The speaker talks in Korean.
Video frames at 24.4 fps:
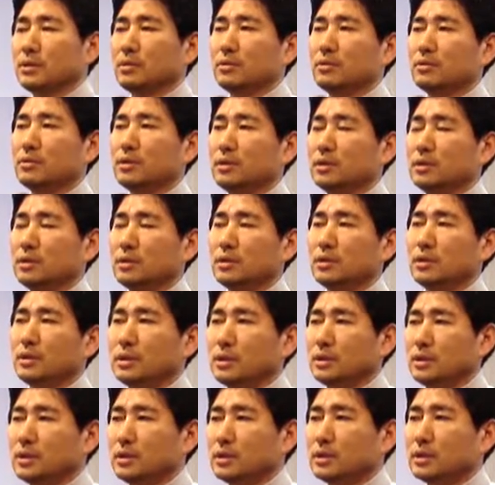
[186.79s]
오늘
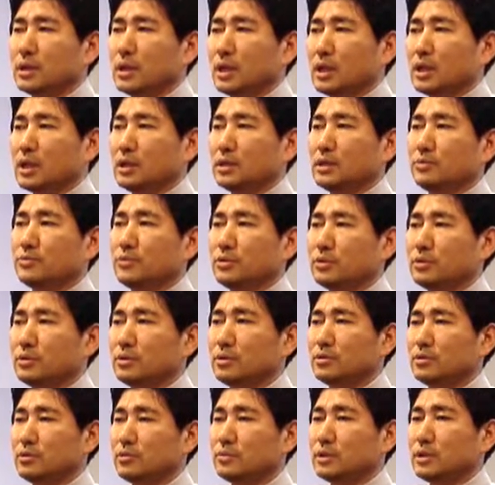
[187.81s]
지각하신
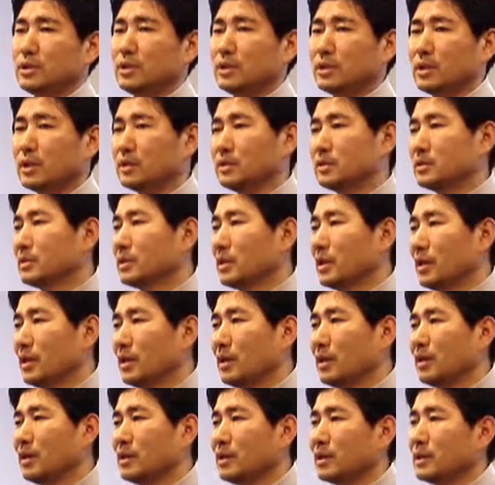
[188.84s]
분들이 좀
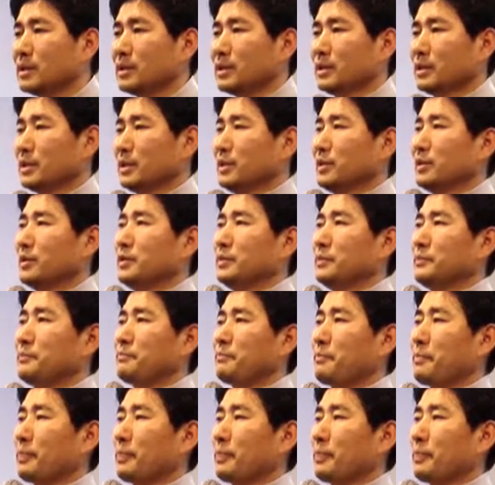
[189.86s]
찔리겠는데 어?